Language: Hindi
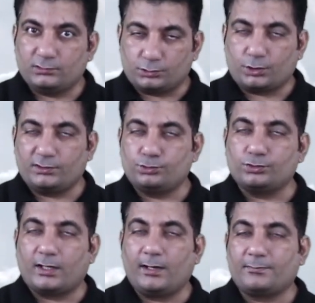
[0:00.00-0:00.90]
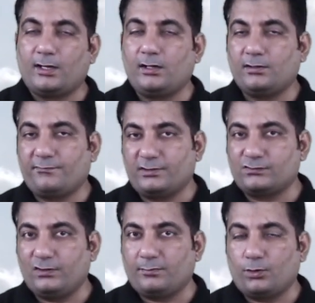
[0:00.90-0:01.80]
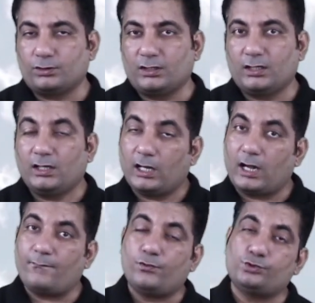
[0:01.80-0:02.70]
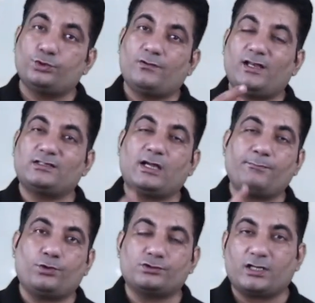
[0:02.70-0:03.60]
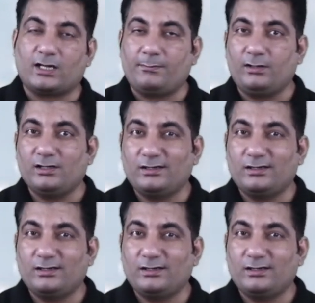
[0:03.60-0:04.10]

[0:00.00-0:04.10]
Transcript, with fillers: सॉरी जून के अपना फर्स्ट वीक में होते थे अब वो जून वाले एग्ज़ाम पहुंच गए कब